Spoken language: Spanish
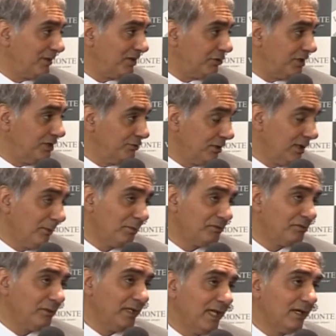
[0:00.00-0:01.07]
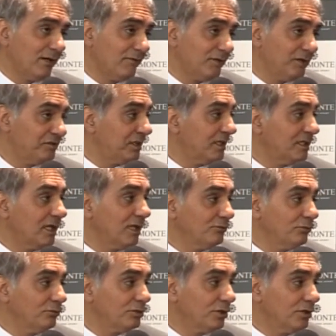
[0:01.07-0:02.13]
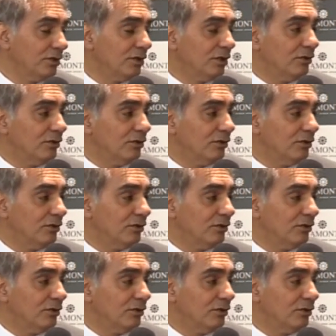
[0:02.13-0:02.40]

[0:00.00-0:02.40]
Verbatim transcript: pero dentro de las posibilidades que ofrece el estatuto,